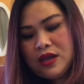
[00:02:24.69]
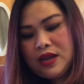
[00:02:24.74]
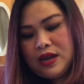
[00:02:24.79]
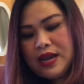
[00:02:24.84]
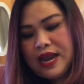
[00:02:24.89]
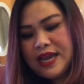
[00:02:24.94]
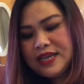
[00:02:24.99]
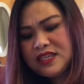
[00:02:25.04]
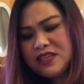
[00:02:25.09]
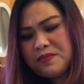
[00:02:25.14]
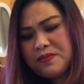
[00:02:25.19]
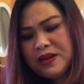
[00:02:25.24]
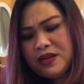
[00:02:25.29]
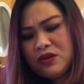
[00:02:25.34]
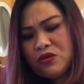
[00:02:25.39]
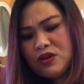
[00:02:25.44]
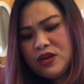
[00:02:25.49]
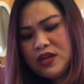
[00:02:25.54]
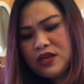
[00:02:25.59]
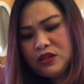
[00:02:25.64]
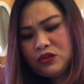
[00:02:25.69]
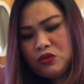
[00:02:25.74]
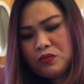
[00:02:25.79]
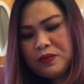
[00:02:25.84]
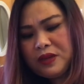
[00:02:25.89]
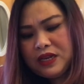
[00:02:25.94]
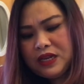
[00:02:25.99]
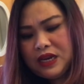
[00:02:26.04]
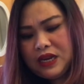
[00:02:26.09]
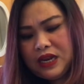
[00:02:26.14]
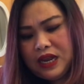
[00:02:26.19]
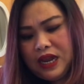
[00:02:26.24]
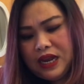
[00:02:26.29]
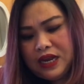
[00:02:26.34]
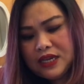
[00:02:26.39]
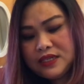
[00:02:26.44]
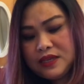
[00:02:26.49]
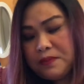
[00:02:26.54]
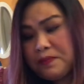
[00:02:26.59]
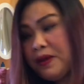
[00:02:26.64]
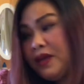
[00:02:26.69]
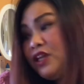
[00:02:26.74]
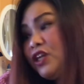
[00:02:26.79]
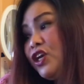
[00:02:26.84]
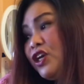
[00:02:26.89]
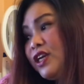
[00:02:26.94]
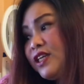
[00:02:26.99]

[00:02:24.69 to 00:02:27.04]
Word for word: Last month ko lang to binili kasabay niya